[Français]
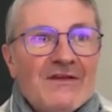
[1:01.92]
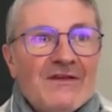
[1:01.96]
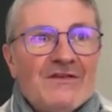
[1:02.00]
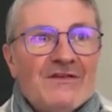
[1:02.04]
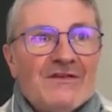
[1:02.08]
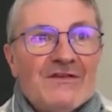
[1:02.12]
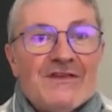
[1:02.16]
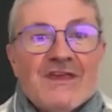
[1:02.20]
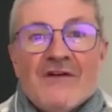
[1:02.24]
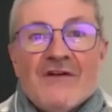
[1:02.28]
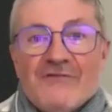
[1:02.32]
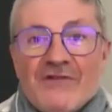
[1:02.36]

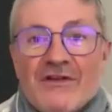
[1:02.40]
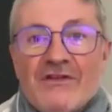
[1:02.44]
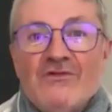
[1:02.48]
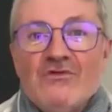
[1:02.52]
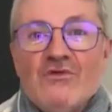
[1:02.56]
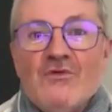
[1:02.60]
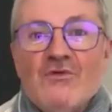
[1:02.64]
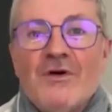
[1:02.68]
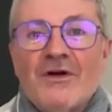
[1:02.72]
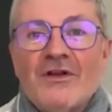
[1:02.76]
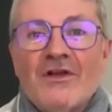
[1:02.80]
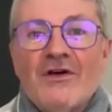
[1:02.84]
ce qui a fait de
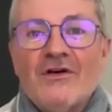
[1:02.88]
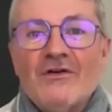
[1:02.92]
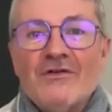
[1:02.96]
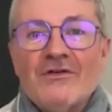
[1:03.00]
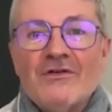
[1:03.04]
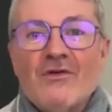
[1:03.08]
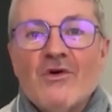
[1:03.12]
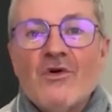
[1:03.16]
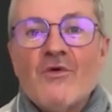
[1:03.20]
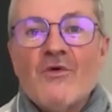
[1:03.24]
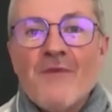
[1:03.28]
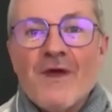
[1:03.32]
nous pendant
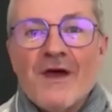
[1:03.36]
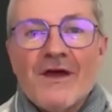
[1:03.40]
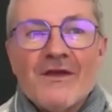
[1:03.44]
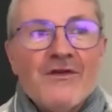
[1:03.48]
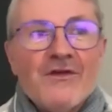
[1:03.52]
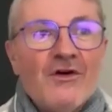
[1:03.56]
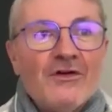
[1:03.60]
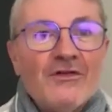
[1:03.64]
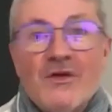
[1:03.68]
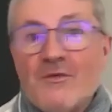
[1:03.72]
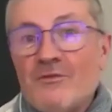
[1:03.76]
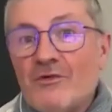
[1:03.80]
une longue
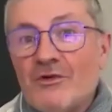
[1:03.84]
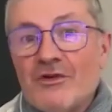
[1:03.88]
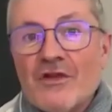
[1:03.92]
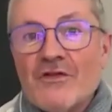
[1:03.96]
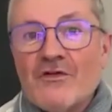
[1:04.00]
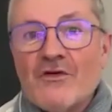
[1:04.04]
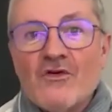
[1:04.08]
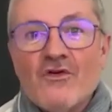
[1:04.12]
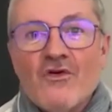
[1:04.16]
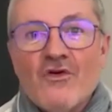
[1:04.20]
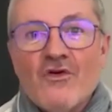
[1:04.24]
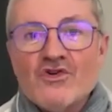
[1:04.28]
période, et
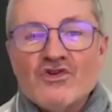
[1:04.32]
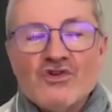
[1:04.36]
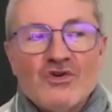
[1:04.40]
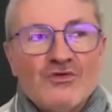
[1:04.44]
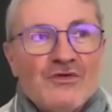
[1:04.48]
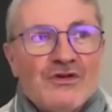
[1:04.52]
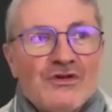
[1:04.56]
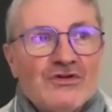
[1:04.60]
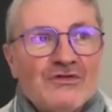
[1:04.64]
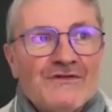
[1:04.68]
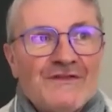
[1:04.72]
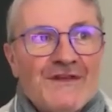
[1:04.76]
peut-être encore
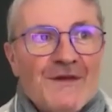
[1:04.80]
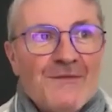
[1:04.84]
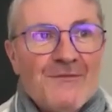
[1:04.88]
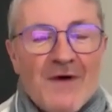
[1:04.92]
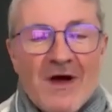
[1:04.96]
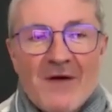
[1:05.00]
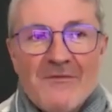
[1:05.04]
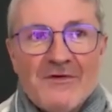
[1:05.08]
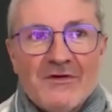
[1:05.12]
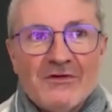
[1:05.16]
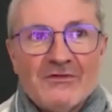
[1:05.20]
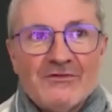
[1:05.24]
aujourd'hui, je ne sais
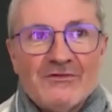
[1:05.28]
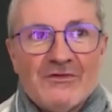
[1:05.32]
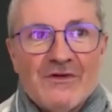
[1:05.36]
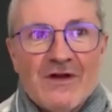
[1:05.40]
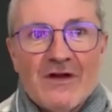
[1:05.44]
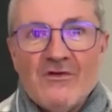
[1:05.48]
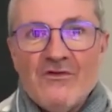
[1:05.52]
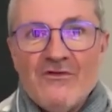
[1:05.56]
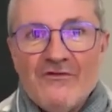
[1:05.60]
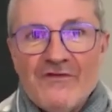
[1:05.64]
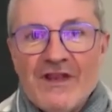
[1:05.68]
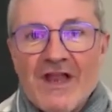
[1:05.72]
pas, mais en tout
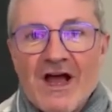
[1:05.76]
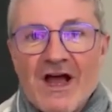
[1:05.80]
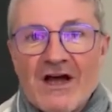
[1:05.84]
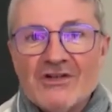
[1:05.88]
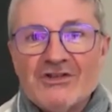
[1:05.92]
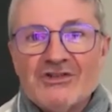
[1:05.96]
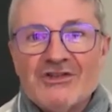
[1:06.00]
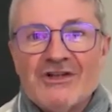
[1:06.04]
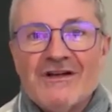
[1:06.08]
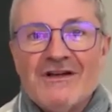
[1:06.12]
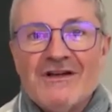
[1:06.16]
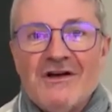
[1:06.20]
cas le
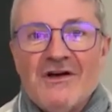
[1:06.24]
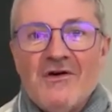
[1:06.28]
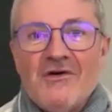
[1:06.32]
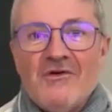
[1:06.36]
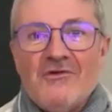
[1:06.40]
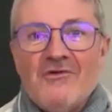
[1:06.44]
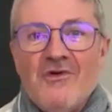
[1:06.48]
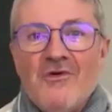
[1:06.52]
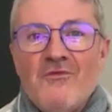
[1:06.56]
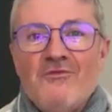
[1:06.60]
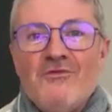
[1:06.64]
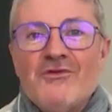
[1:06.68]
village
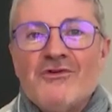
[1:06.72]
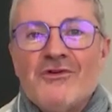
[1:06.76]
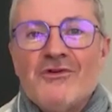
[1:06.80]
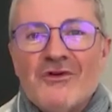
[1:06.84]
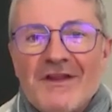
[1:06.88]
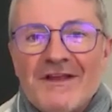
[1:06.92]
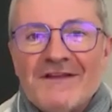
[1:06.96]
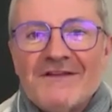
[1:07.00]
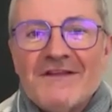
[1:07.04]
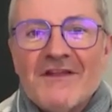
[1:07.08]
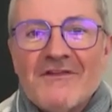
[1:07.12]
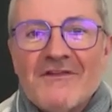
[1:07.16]
le plus
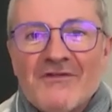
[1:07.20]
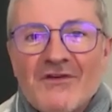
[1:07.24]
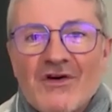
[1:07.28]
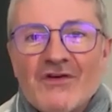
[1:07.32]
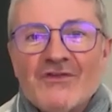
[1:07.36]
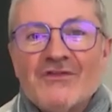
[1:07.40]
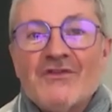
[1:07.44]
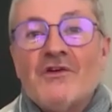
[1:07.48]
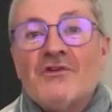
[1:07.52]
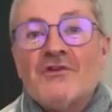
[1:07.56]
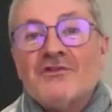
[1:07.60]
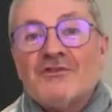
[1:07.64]
connecté de
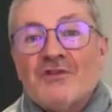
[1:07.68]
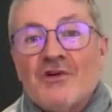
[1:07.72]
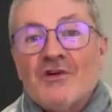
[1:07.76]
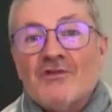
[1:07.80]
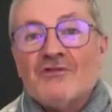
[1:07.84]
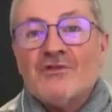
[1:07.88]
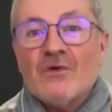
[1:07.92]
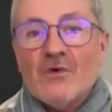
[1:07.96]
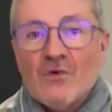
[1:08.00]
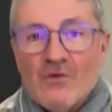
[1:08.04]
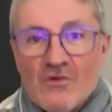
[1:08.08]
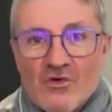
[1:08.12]
France dans le
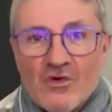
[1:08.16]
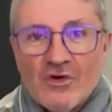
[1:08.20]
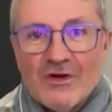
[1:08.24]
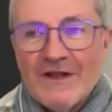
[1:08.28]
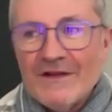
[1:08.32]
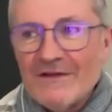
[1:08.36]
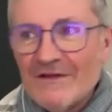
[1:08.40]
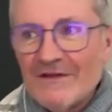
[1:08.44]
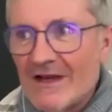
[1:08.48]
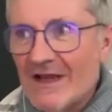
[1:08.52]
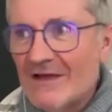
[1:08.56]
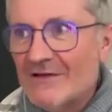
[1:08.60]
sens où on
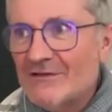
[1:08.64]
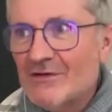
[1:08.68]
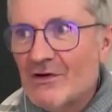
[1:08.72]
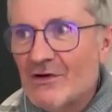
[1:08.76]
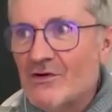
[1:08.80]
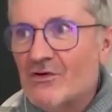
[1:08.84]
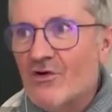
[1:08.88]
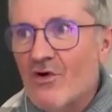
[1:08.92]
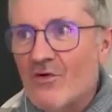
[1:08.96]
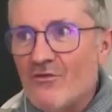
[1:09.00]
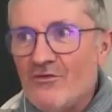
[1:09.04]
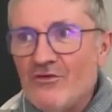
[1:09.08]
était la
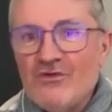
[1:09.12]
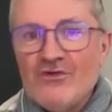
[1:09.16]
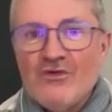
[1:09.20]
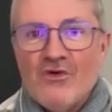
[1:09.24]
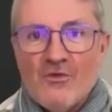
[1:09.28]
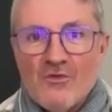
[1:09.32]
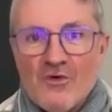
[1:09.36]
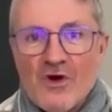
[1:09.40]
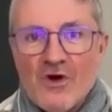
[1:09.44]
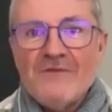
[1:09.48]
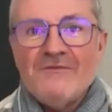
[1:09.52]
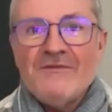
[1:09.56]
seule commune de
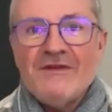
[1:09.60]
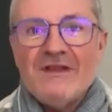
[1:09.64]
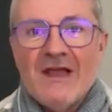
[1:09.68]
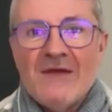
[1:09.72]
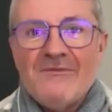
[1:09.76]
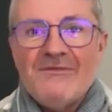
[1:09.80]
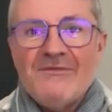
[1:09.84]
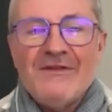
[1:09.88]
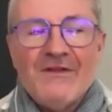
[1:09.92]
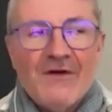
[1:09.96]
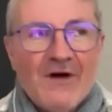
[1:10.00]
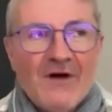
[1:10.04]
moins de 1000
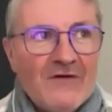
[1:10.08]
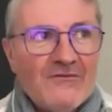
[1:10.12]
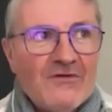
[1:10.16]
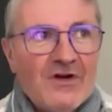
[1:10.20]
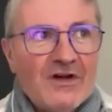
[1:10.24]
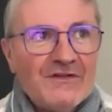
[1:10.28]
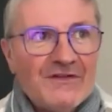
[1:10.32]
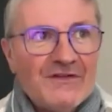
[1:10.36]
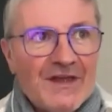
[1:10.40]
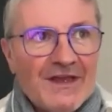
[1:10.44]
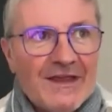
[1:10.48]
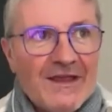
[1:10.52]
habitants à
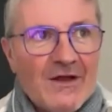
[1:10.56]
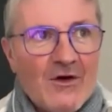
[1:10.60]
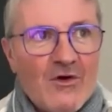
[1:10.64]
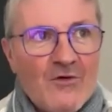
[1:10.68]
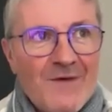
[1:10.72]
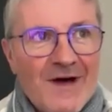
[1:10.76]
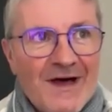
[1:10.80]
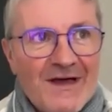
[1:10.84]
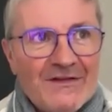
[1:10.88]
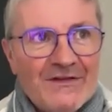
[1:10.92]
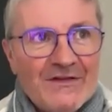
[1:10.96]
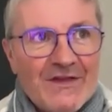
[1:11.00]
avoir 5
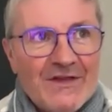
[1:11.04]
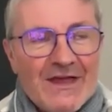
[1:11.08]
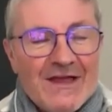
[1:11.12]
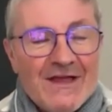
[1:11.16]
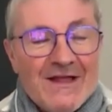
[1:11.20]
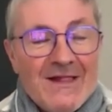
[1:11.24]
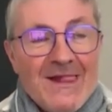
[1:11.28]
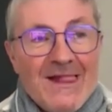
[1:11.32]
arrobases.